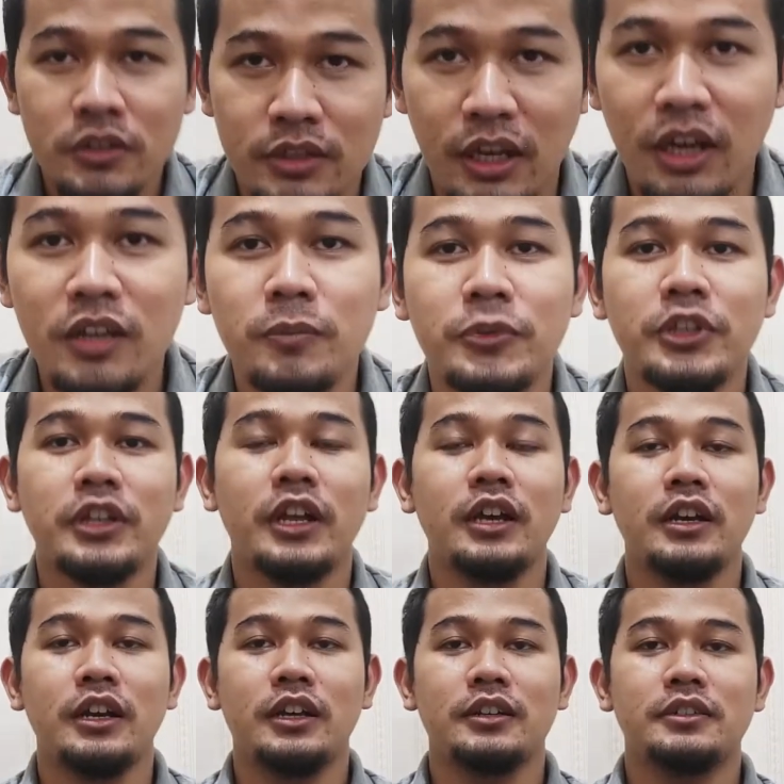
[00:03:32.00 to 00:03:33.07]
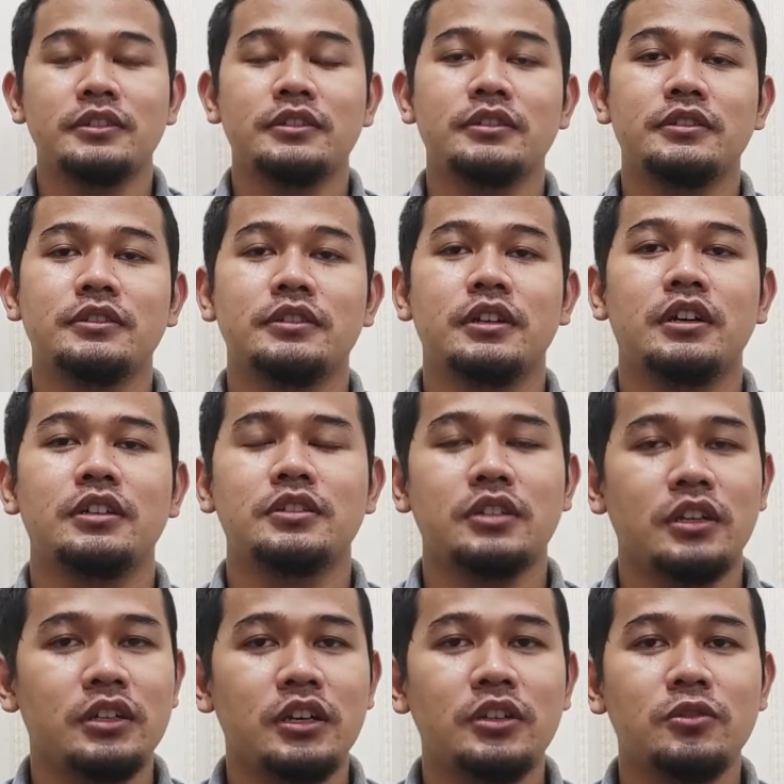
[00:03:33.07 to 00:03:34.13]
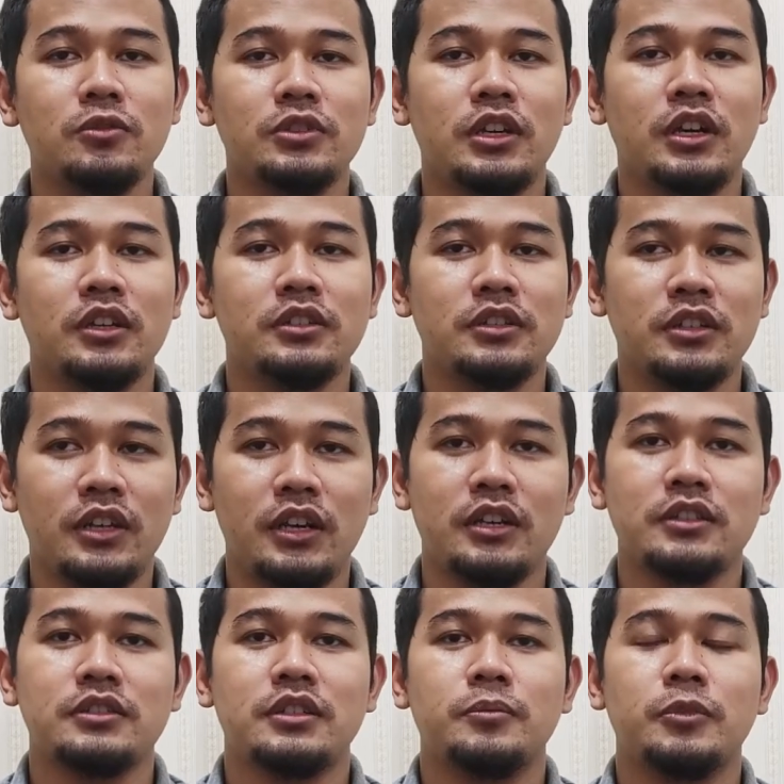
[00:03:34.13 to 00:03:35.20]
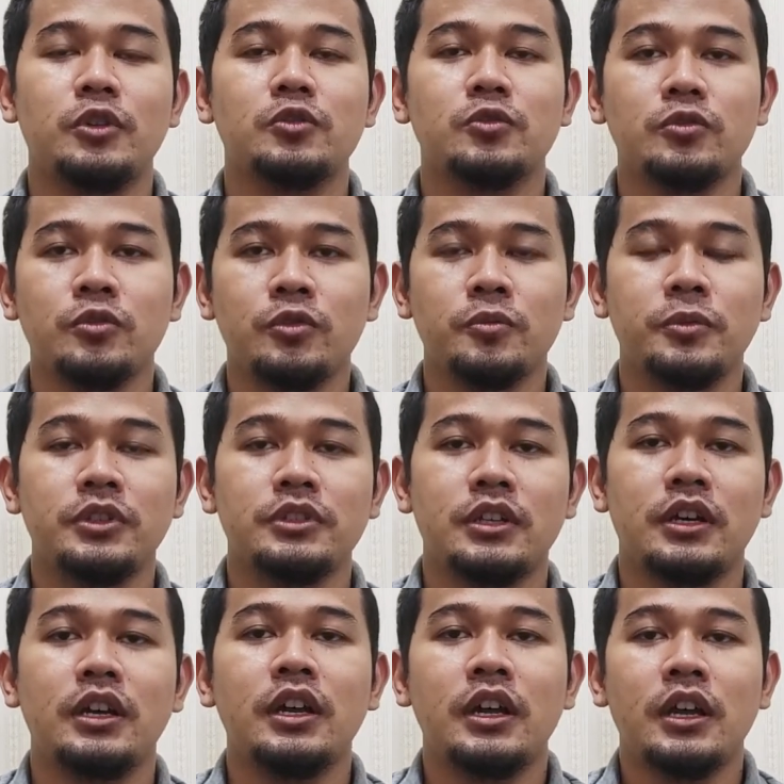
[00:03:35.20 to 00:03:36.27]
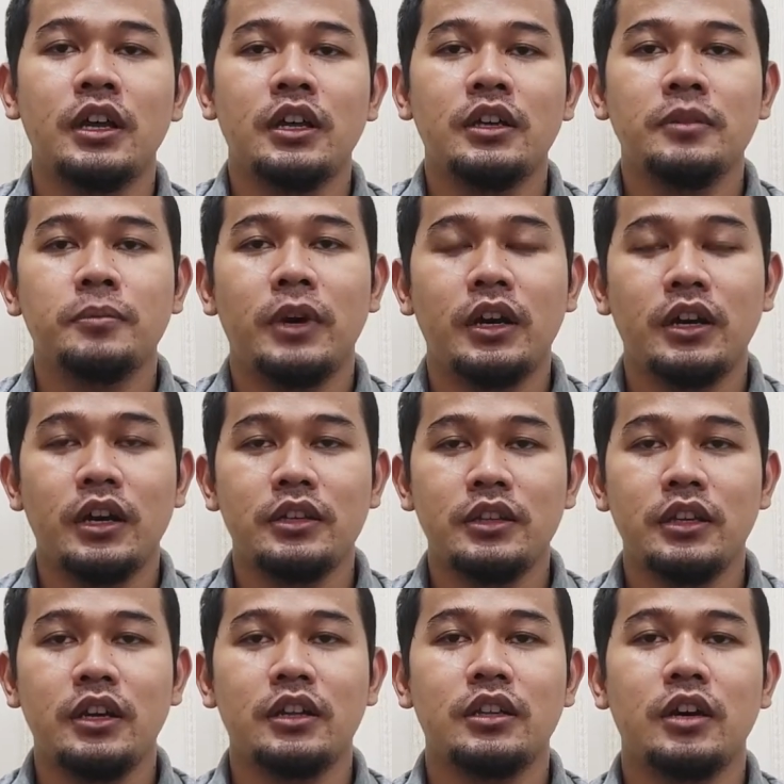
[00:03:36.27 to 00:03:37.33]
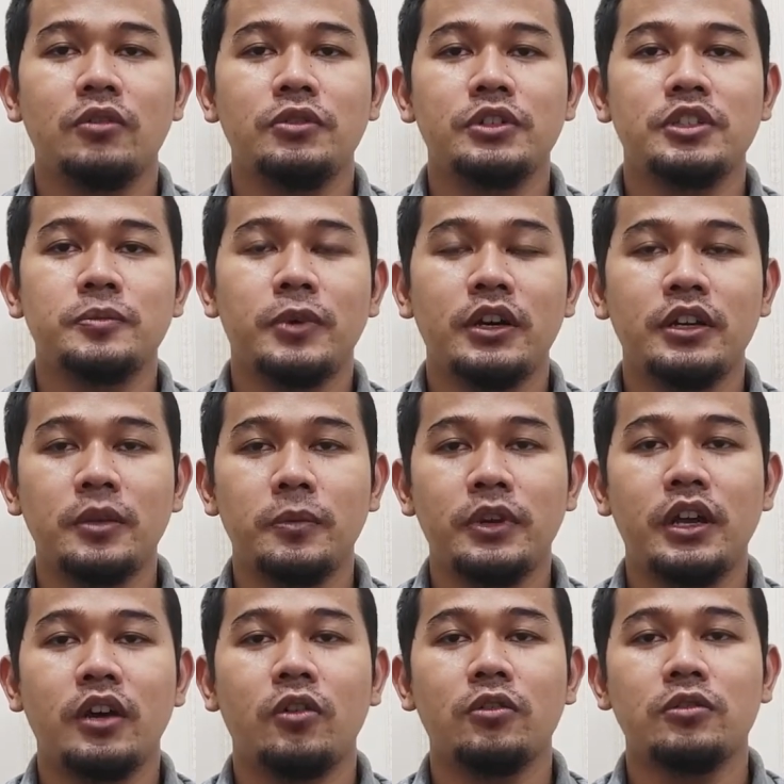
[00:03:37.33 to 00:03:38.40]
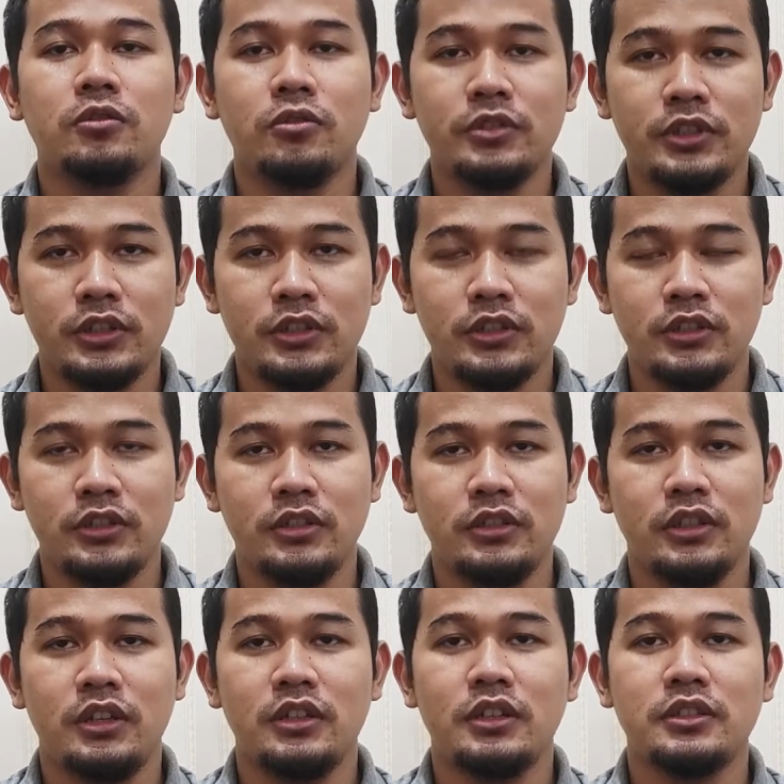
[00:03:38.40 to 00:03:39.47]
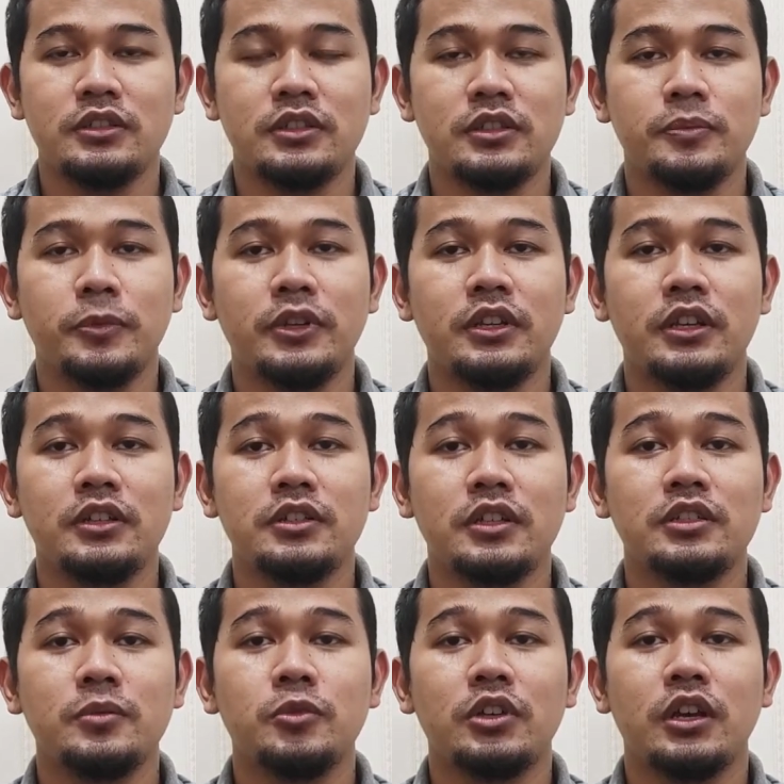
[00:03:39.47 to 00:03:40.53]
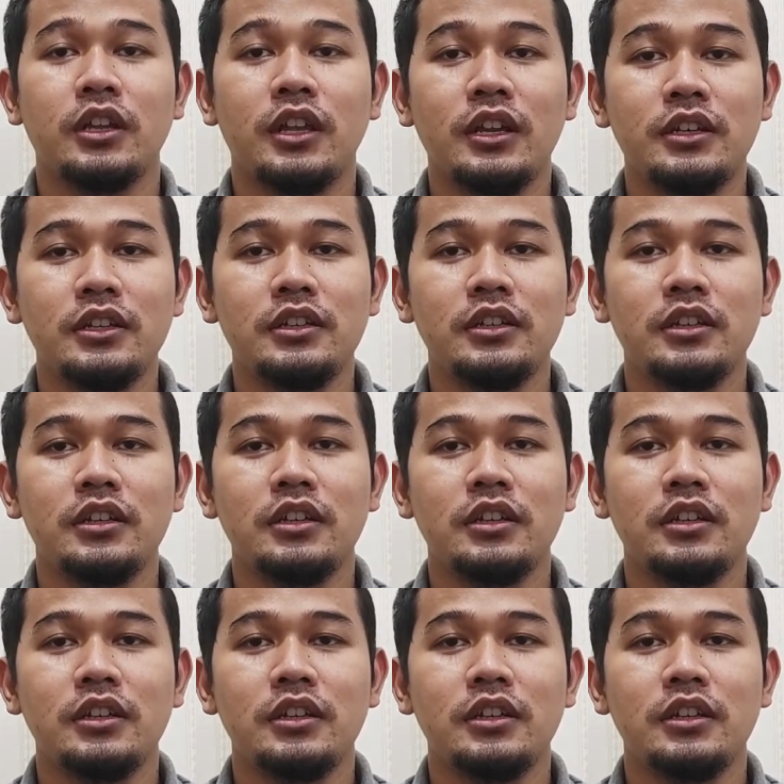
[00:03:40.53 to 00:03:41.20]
sangat menyenangkan. Ya, saya itu sangat senang, saya bersyukur bisa magang tiga tahun di Jepang di bidang konstruksi. Ya, yang seperti yang saya sebutkan tadi.